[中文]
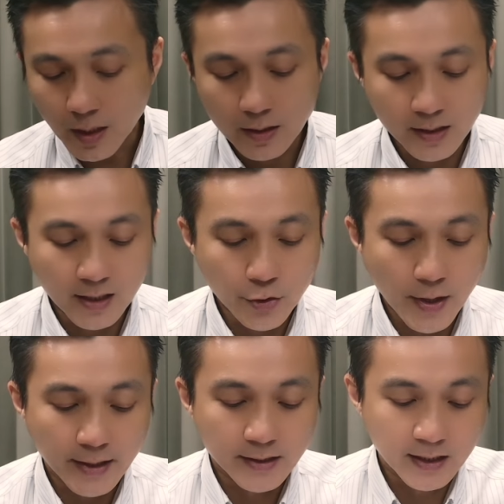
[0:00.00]
几个
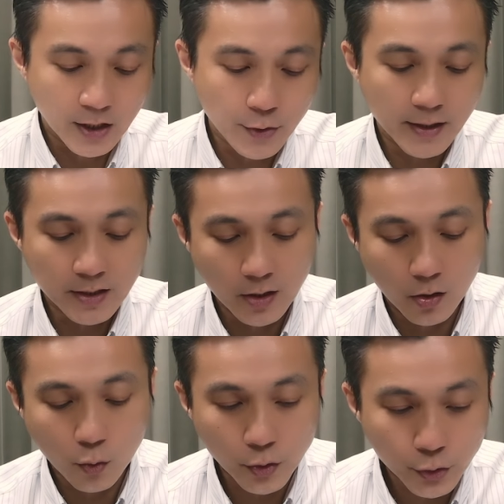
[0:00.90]
月，几个月之
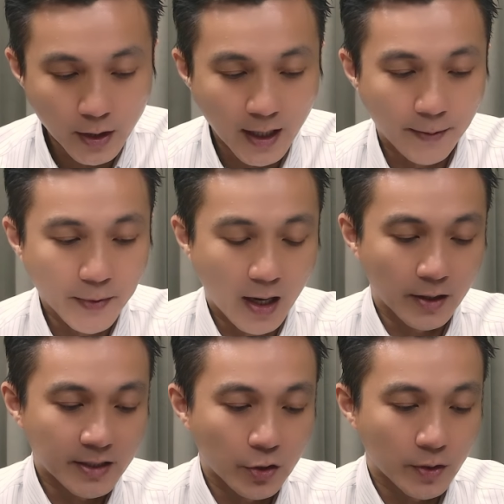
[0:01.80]
后过去了
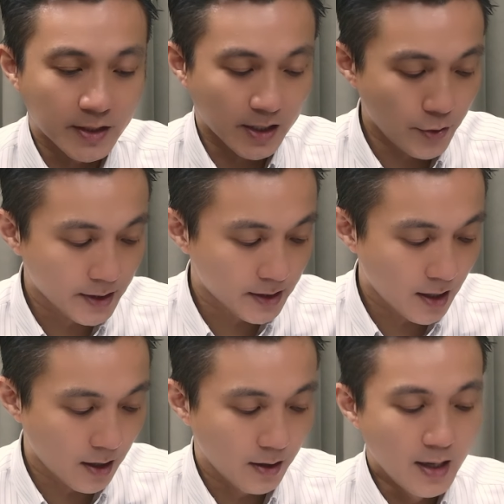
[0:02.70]
啊，经过几个月之
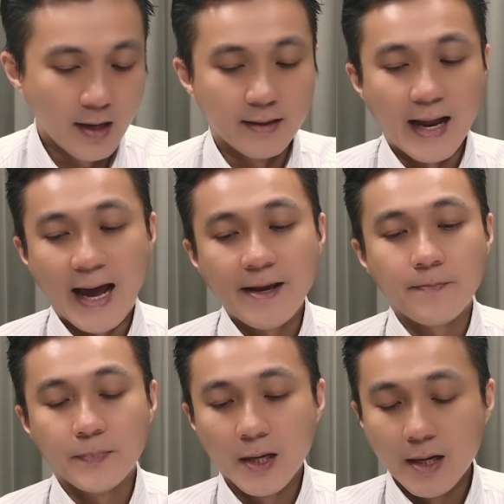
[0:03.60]
后来，
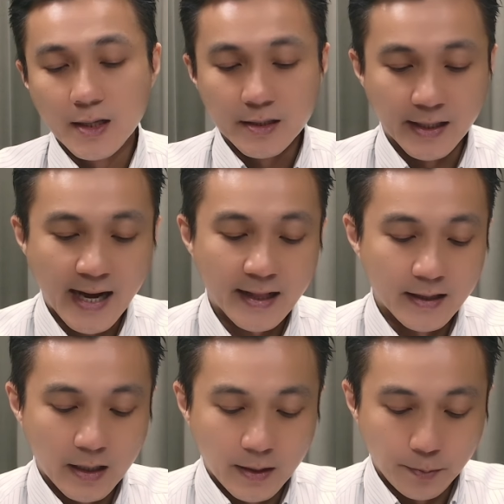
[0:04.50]
你看，
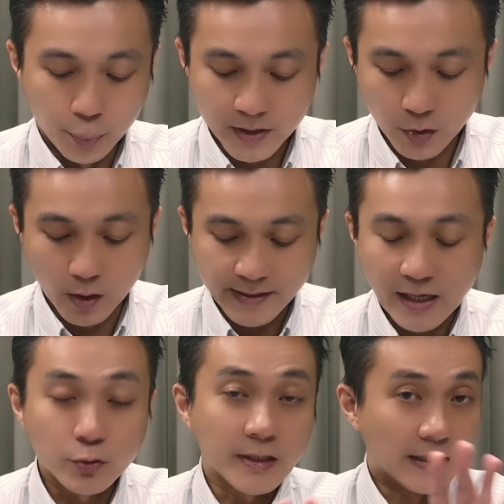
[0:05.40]
不是我
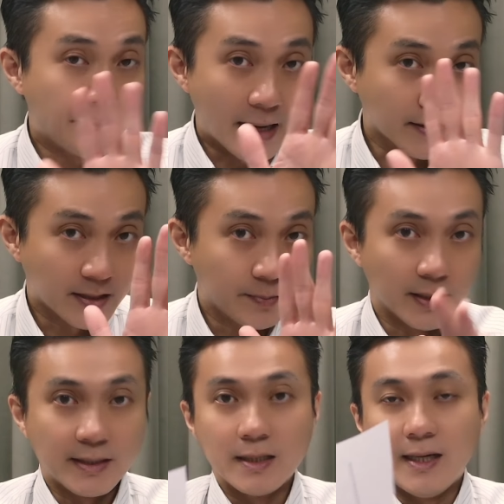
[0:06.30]
当初讲的八十四
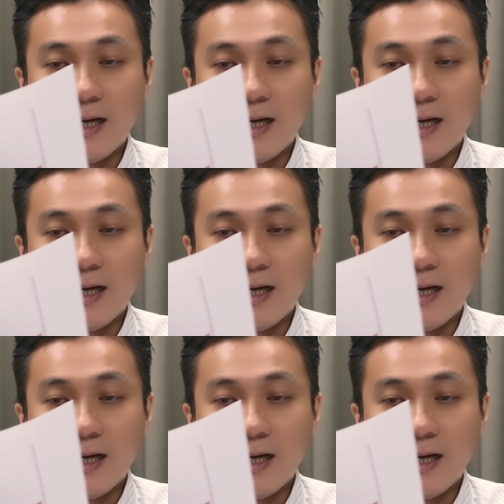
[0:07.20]
percent